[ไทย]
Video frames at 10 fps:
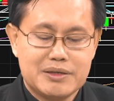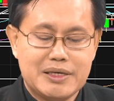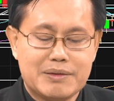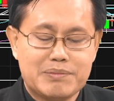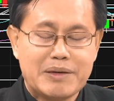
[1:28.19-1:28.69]

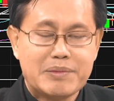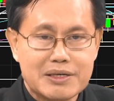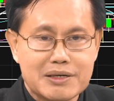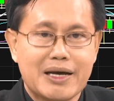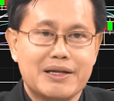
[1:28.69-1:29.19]
ยังไปไม่
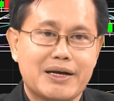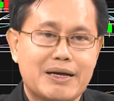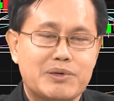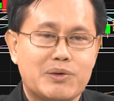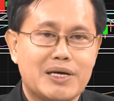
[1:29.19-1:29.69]
ถึงไหนนะครั
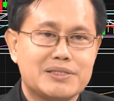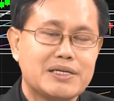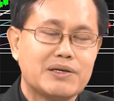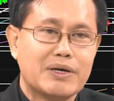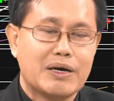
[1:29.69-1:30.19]
บเพราะว่าเซ็
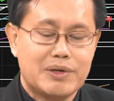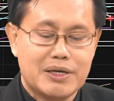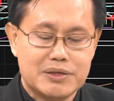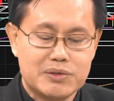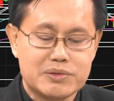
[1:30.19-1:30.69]
กของเราเนี่ย
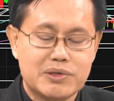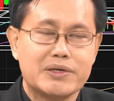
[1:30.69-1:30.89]
ในช่วง